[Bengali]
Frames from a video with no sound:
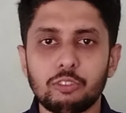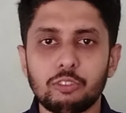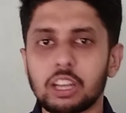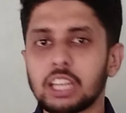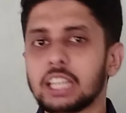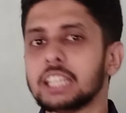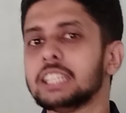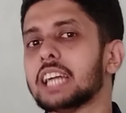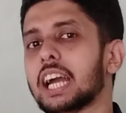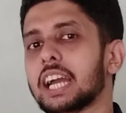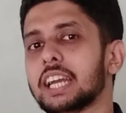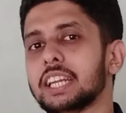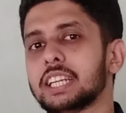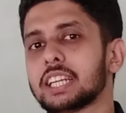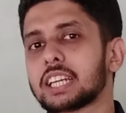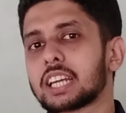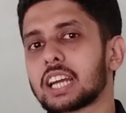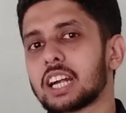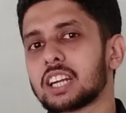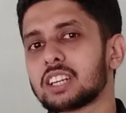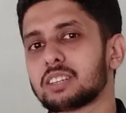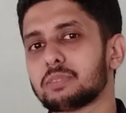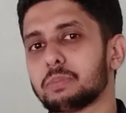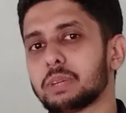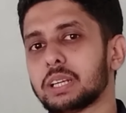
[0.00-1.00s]
ভ্যালিড আইডি
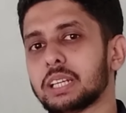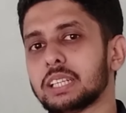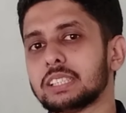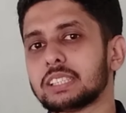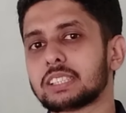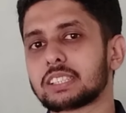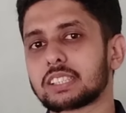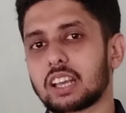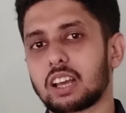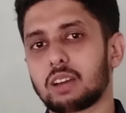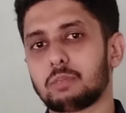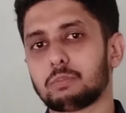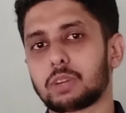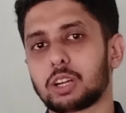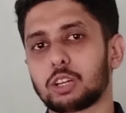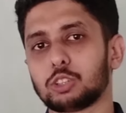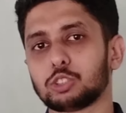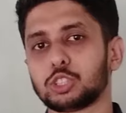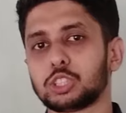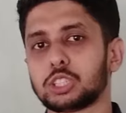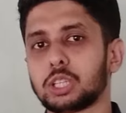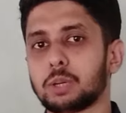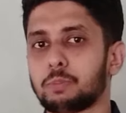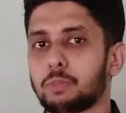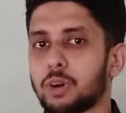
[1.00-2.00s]
কার্ড মিনস আমরা
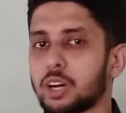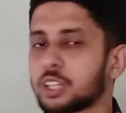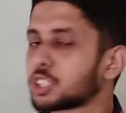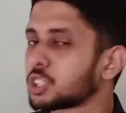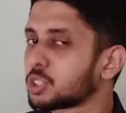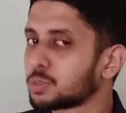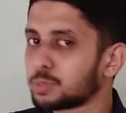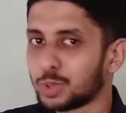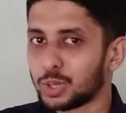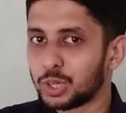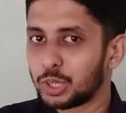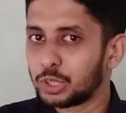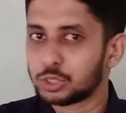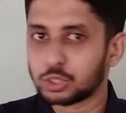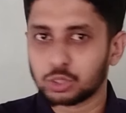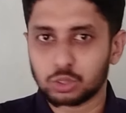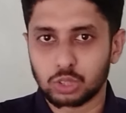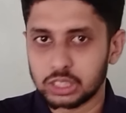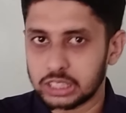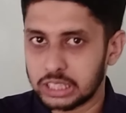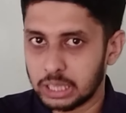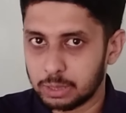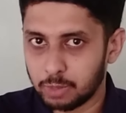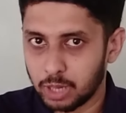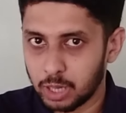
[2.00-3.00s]
হচ্ছে পাসপোর্ট ইউজ
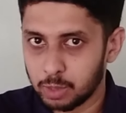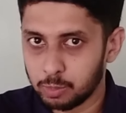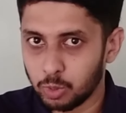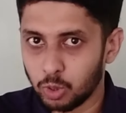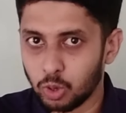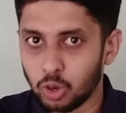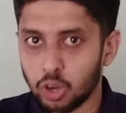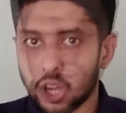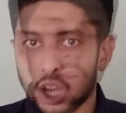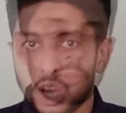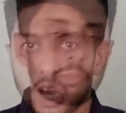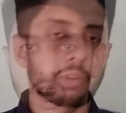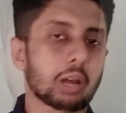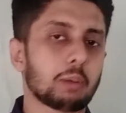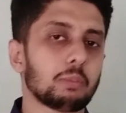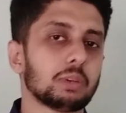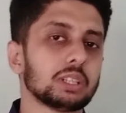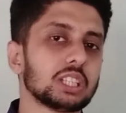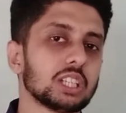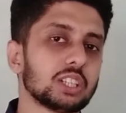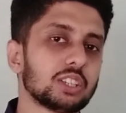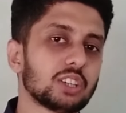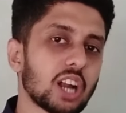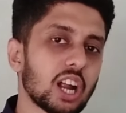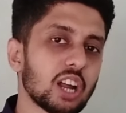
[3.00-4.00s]
করতে পারবো আমরা
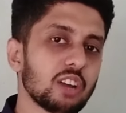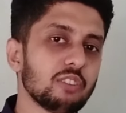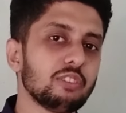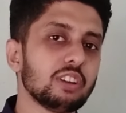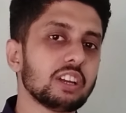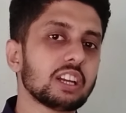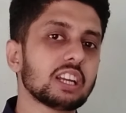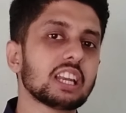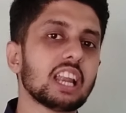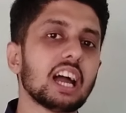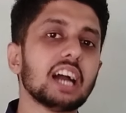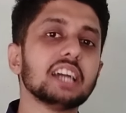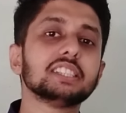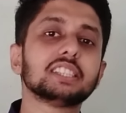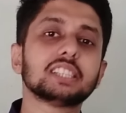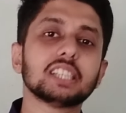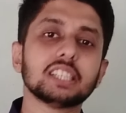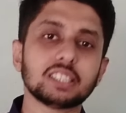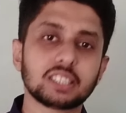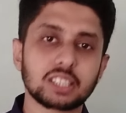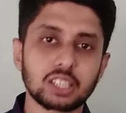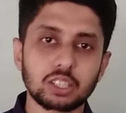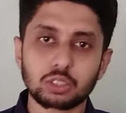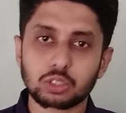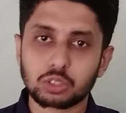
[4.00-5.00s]
আমাদের ড্রাইভিং
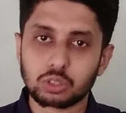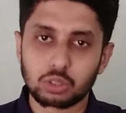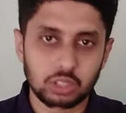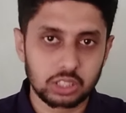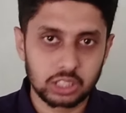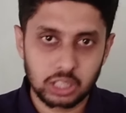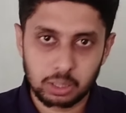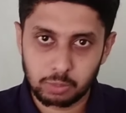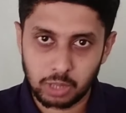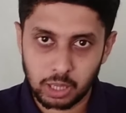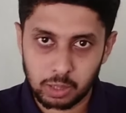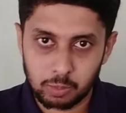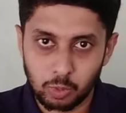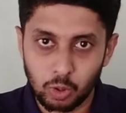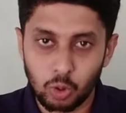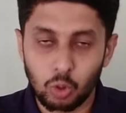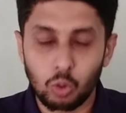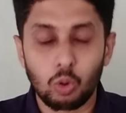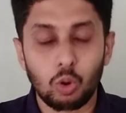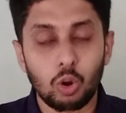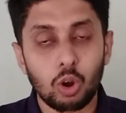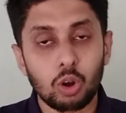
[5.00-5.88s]
লাইসেন্স ইউজ করতে পারবো